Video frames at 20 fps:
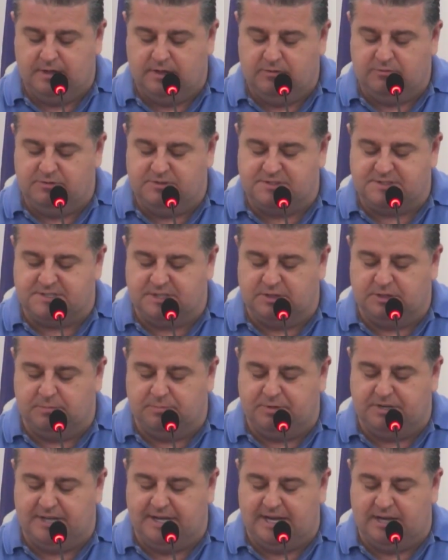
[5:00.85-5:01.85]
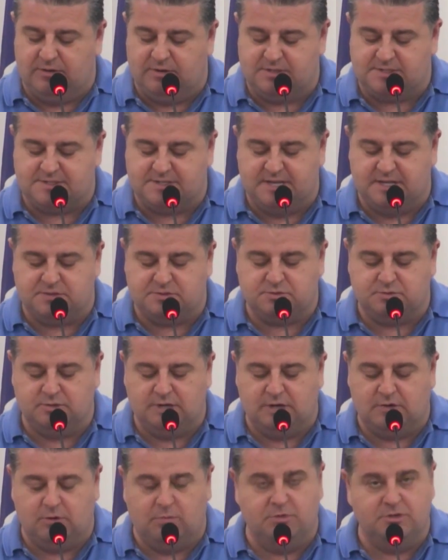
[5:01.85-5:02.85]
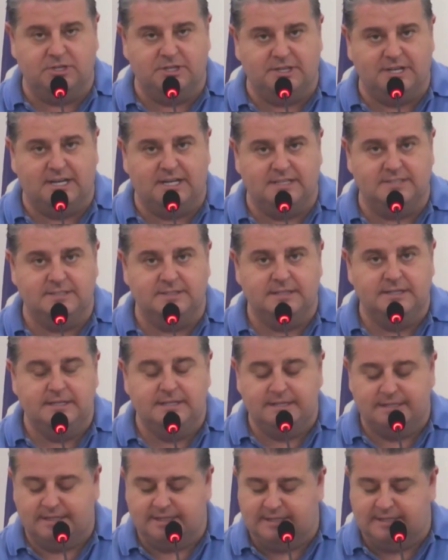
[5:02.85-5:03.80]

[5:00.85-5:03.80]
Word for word: visando ampliar o acesso à comunidade que